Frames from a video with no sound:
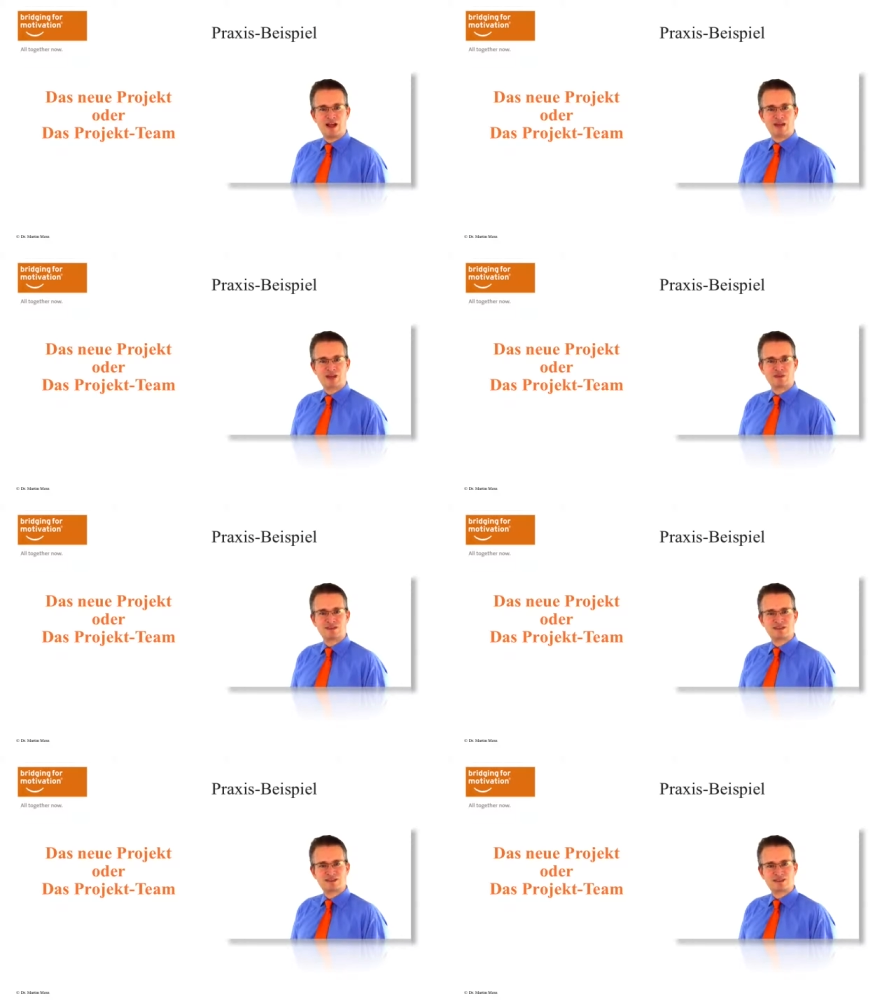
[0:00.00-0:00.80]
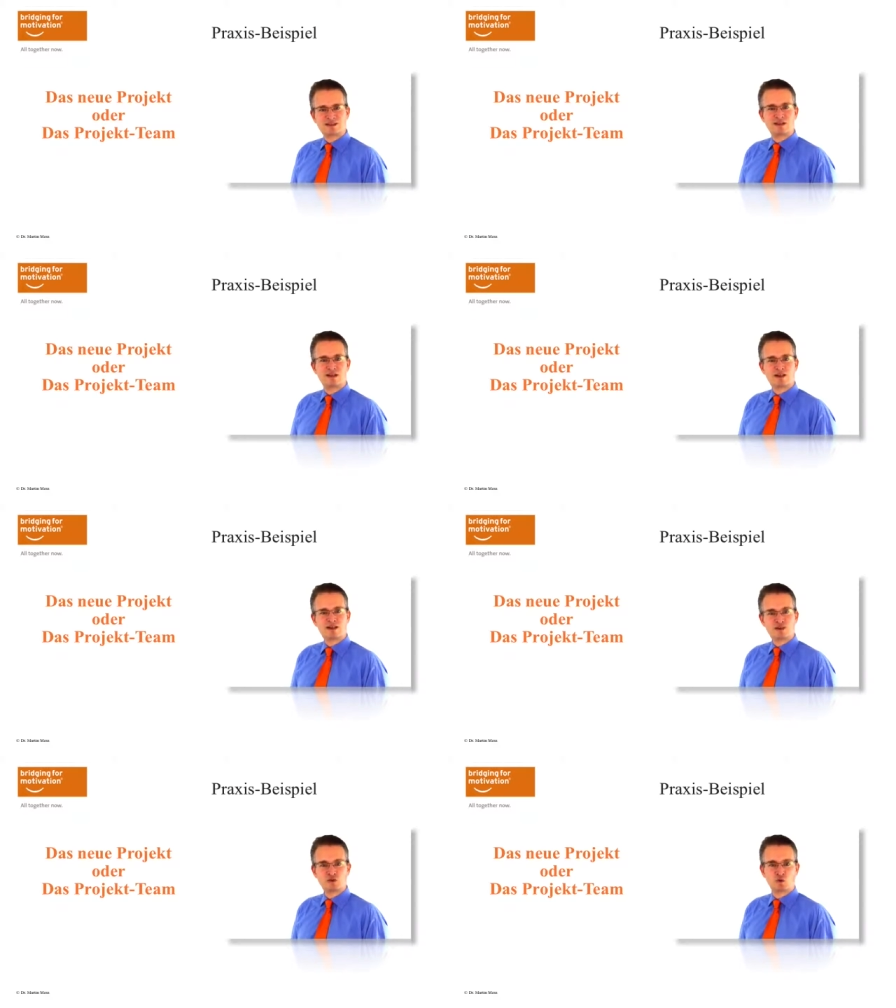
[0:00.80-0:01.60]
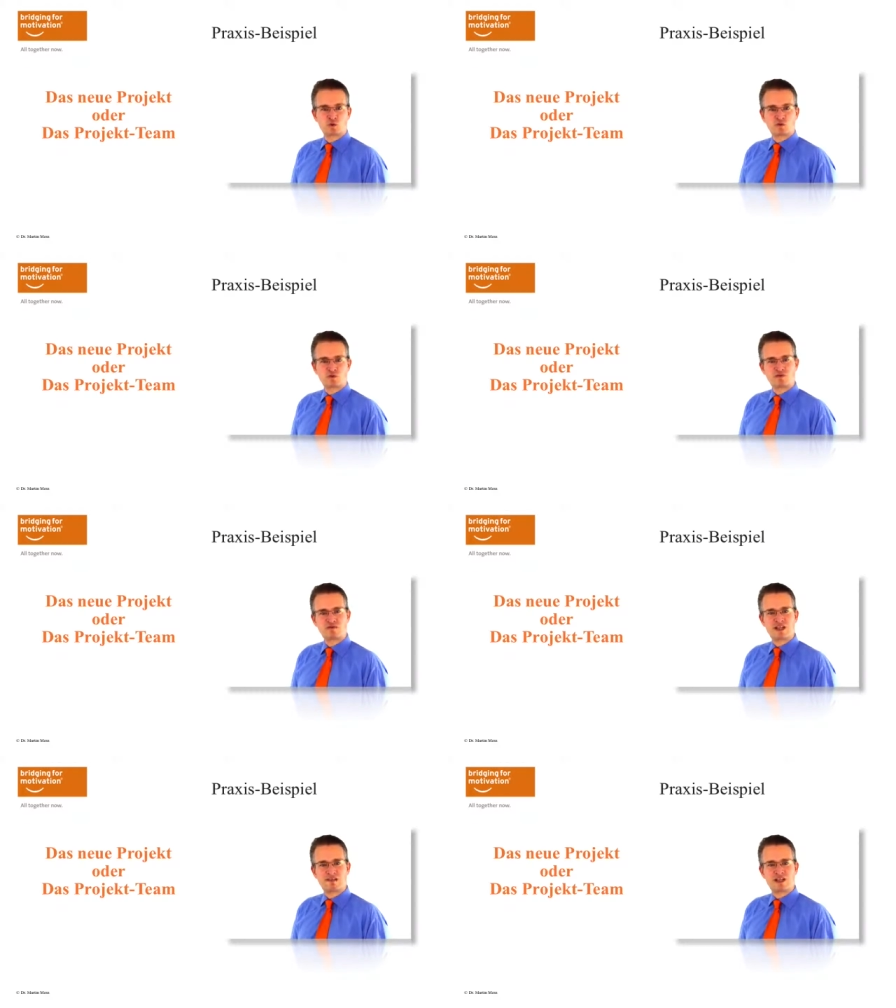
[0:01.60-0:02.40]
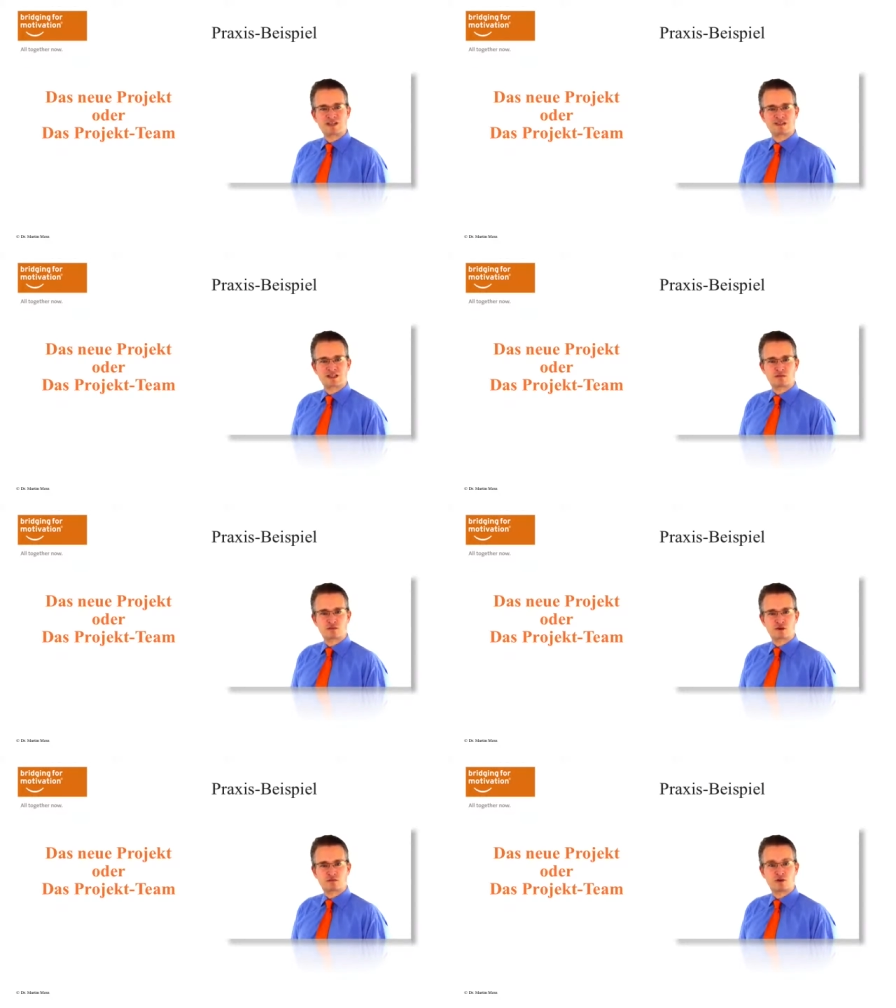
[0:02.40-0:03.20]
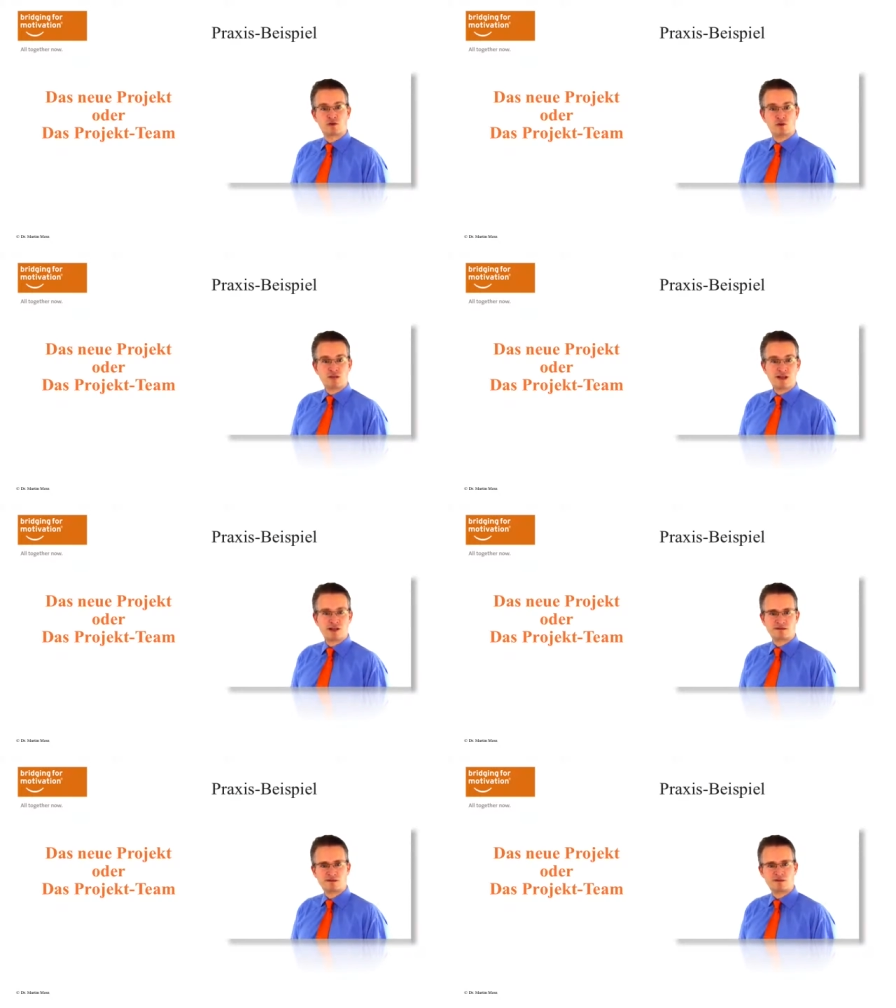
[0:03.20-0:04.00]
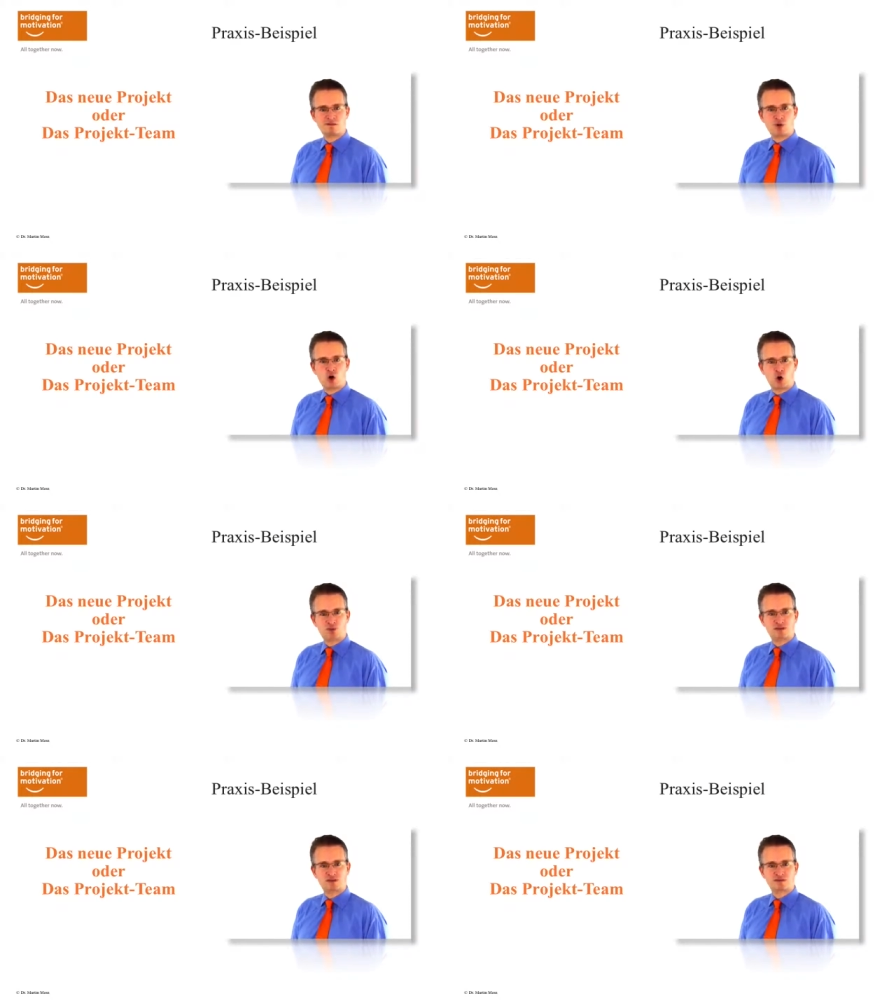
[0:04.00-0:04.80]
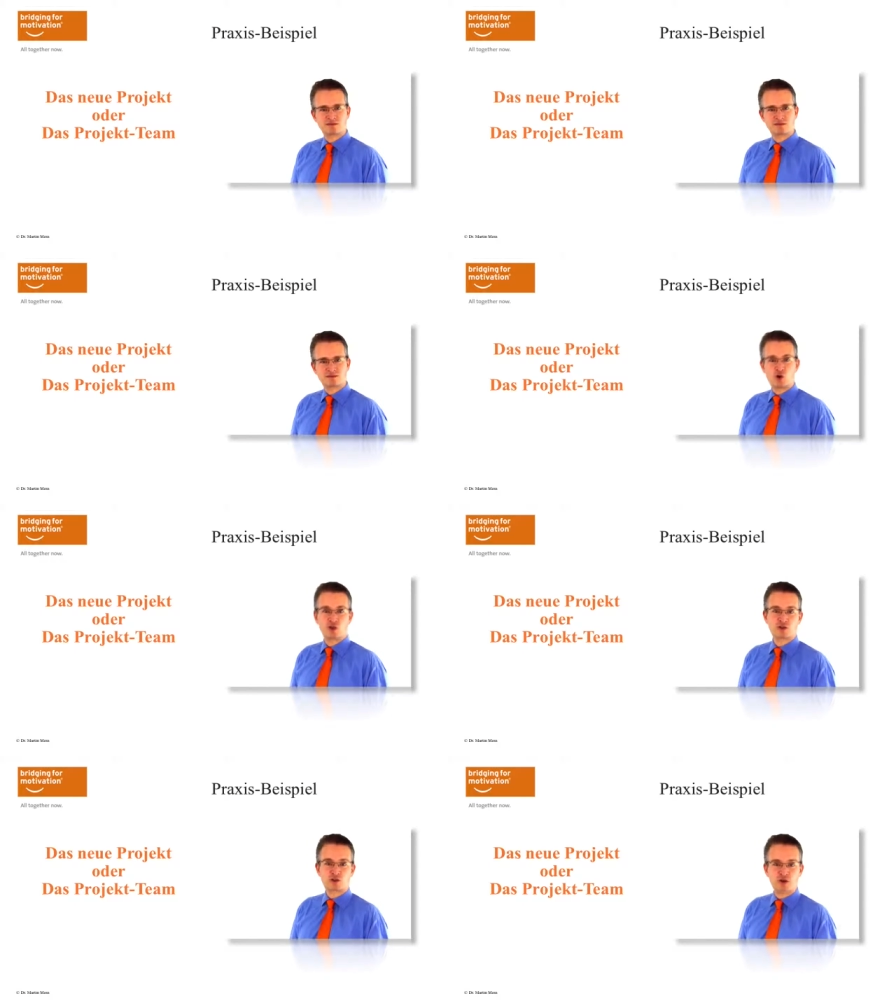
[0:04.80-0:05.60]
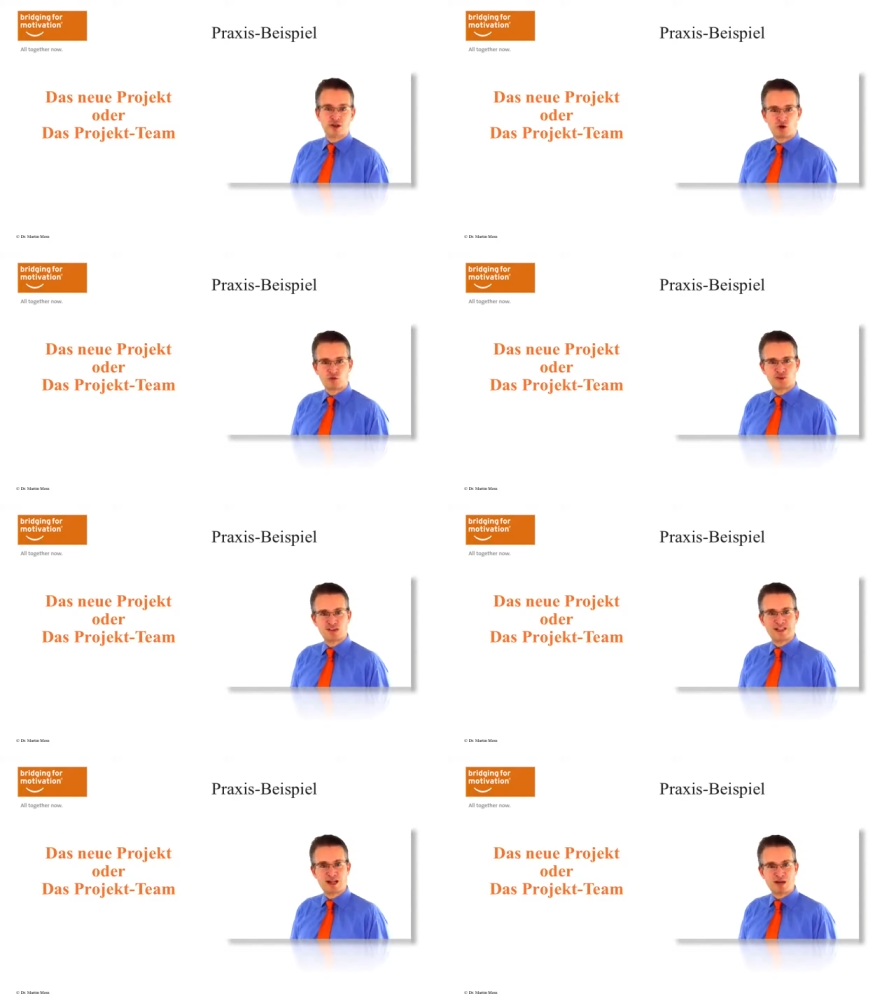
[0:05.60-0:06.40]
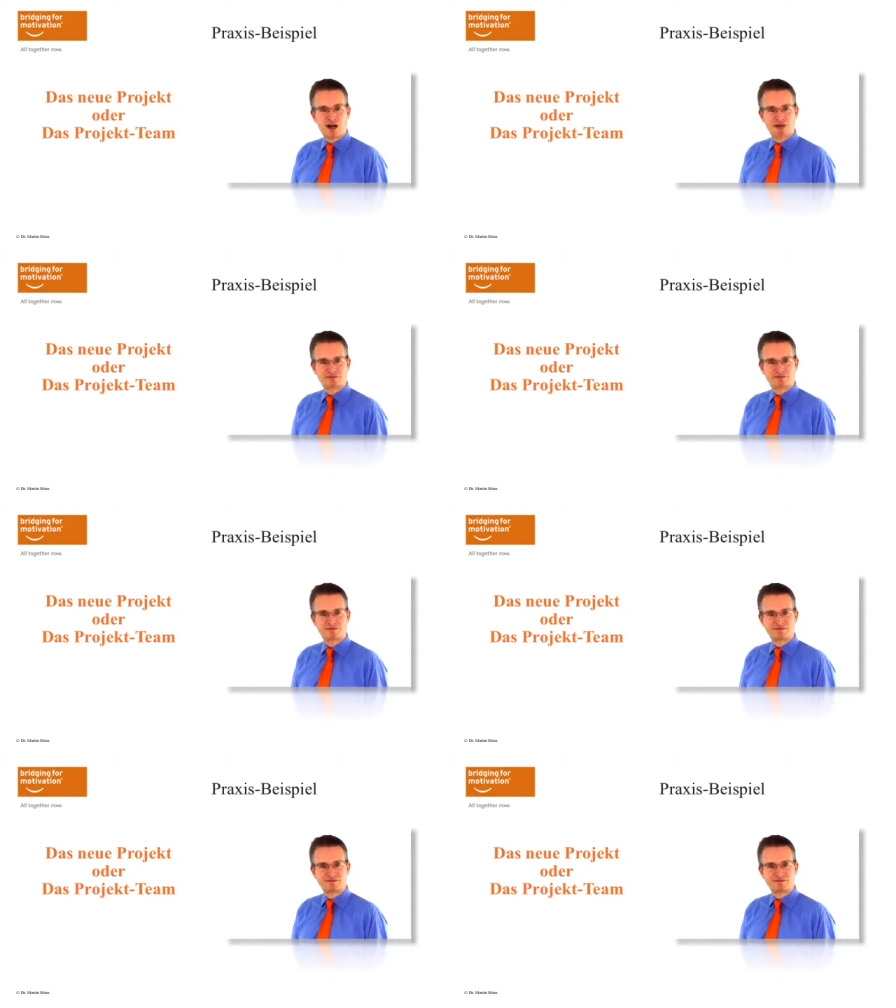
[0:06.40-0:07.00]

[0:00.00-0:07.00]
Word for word: Damit Sie in Zukunft wieder mehr Zeit für Familie, Hobbys und natürlich auch für sich selber haben.